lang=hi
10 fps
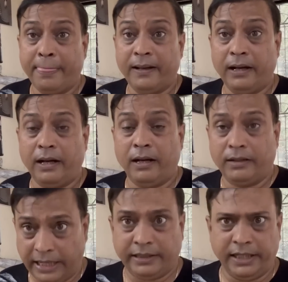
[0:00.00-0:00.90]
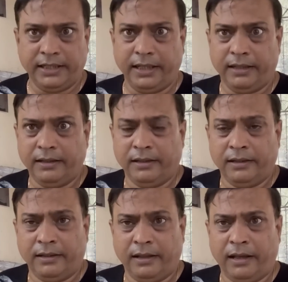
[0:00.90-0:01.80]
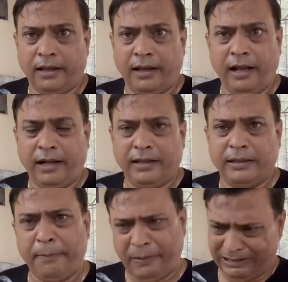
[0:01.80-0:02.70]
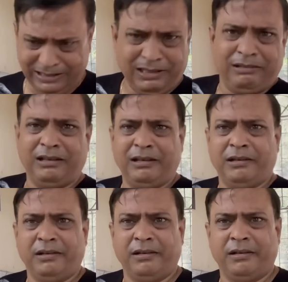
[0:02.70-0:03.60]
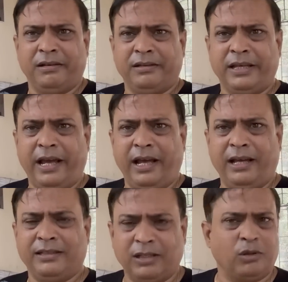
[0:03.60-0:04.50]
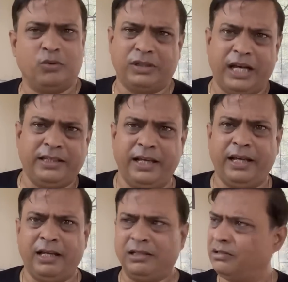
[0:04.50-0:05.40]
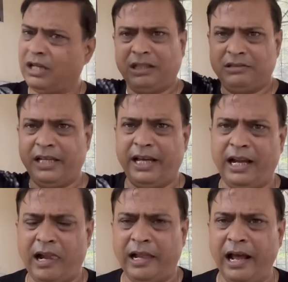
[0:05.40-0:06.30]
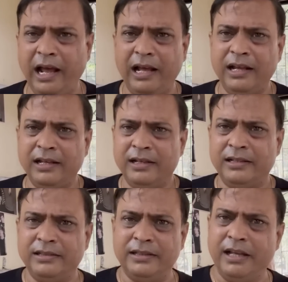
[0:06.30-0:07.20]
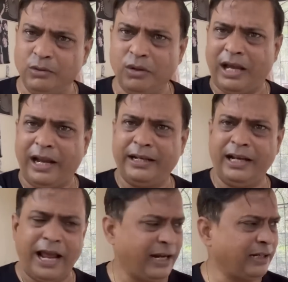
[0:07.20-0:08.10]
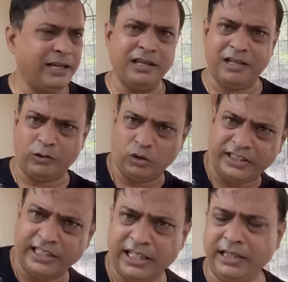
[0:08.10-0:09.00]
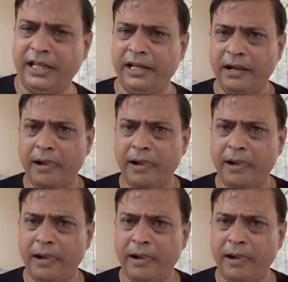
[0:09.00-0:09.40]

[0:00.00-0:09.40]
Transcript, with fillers: हाँ कहते ही है, है? हाँ, ये फर्जी ये है ये तो उनका ये है इनका ये है, है? हाँ, ये हिंदू कहलाने लायक नहीं है ये तो जयचंद है